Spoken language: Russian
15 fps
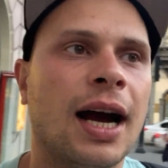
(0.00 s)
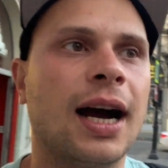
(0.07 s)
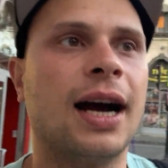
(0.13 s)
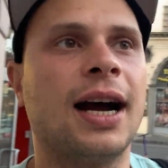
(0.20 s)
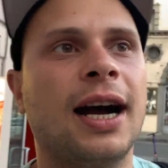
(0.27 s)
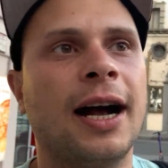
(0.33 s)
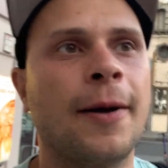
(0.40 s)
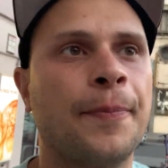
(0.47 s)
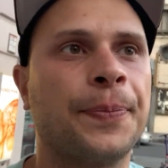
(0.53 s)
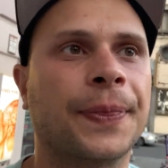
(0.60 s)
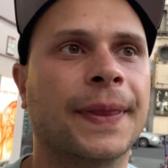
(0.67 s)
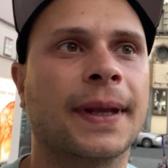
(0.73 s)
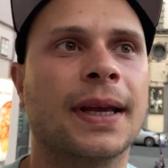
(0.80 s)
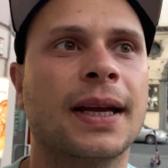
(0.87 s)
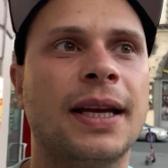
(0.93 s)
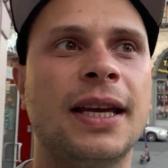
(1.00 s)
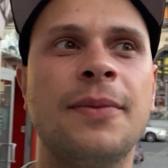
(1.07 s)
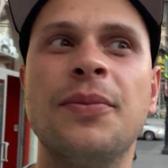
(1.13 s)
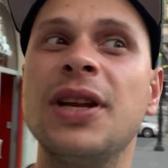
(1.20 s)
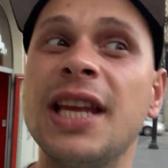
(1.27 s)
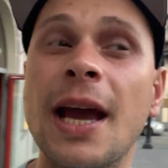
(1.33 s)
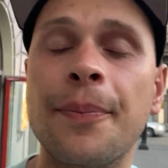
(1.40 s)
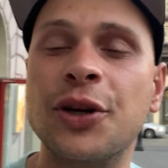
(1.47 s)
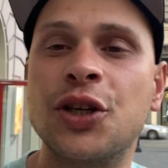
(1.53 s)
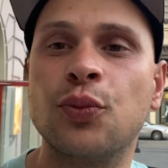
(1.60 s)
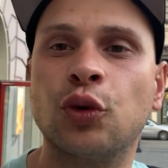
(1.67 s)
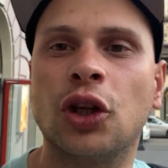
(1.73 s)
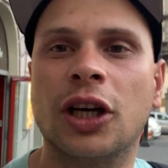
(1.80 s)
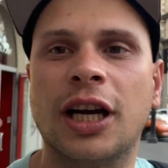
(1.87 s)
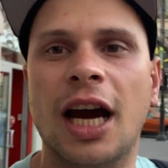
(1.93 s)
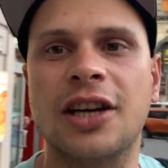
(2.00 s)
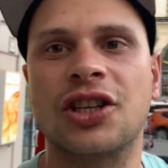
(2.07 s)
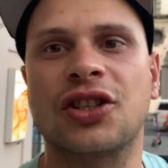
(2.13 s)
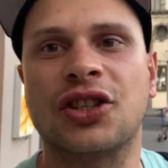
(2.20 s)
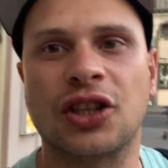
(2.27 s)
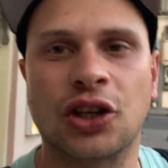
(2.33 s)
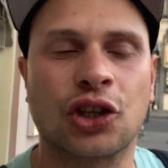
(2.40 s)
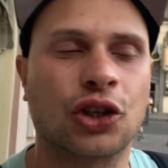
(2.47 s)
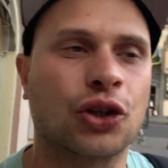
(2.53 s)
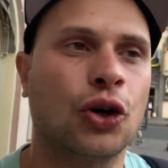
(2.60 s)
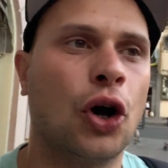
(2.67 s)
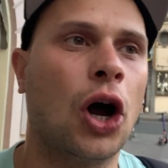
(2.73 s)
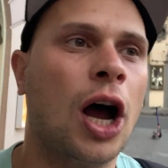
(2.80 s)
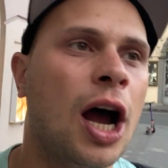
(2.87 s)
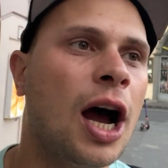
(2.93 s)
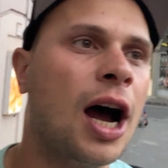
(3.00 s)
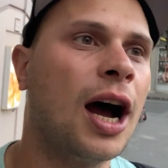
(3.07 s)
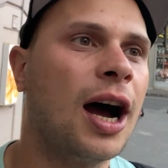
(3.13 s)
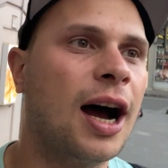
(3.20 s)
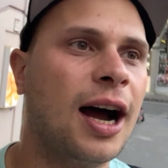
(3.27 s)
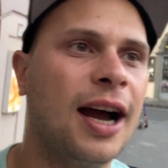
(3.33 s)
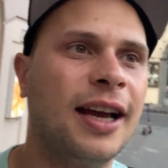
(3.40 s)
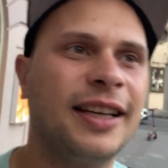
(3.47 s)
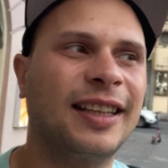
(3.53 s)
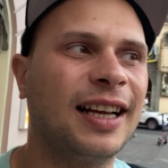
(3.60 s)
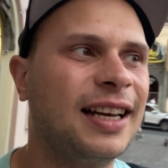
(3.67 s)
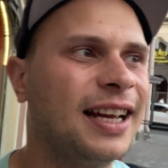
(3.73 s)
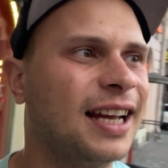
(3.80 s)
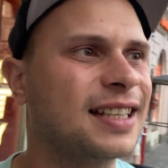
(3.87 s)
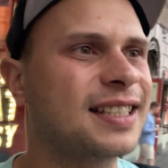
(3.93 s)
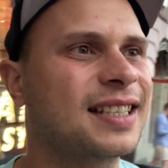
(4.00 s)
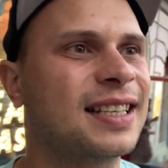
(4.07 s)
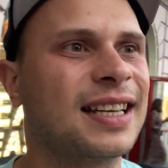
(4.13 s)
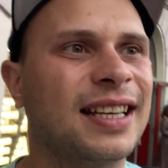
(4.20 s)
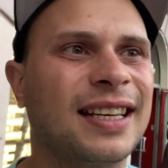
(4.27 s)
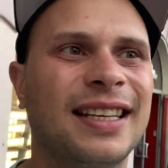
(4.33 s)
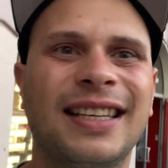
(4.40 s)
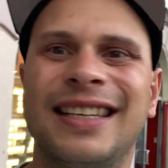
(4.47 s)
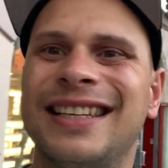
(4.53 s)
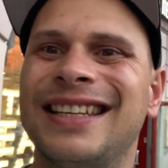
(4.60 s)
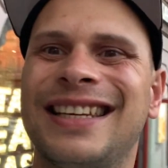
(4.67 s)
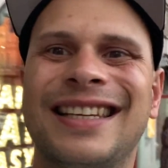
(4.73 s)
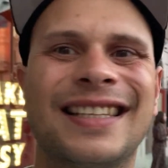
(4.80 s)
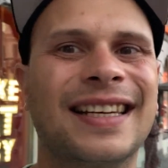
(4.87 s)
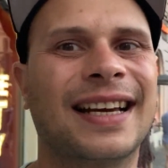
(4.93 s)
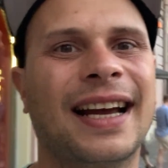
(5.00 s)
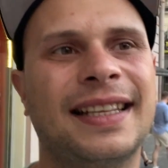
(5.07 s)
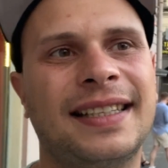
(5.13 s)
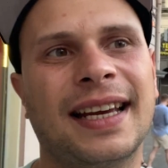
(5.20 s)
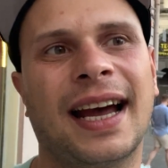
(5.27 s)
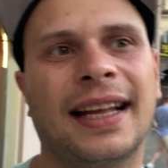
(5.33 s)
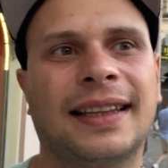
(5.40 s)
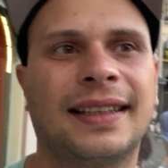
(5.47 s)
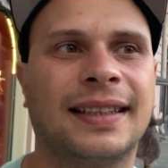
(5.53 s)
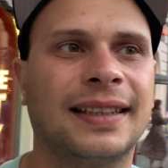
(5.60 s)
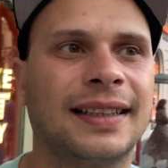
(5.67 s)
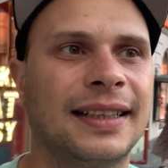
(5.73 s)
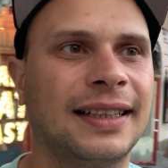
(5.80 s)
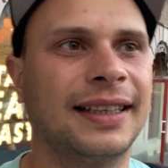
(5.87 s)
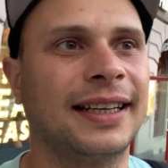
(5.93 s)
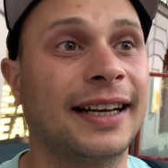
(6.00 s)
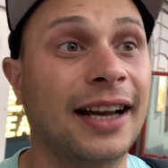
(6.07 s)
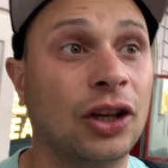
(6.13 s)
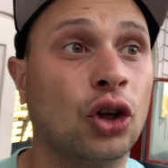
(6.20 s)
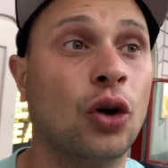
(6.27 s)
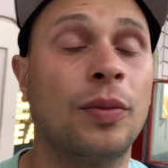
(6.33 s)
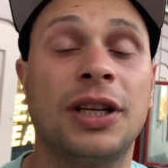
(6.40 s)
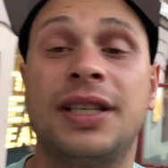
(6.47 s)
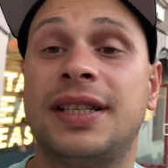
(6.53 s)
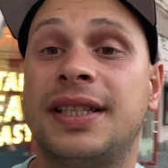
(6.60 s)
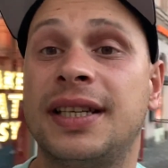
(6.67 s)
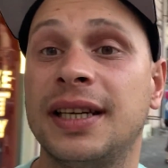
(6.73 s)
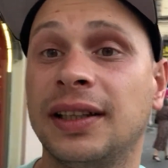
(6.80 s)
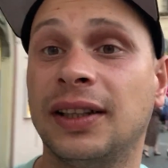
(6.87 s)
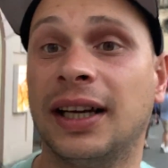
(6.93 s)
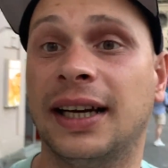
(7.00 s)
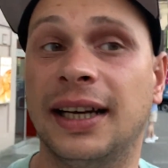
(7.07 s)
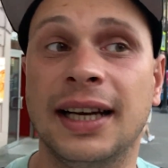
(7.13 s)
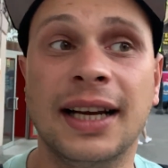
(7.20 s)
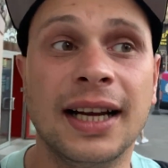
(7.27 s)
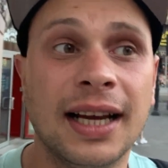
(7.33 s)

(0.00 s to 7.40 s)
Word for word: Эм, и мне почему-то кажется, что э, итальянцы не захотят э, экономить силы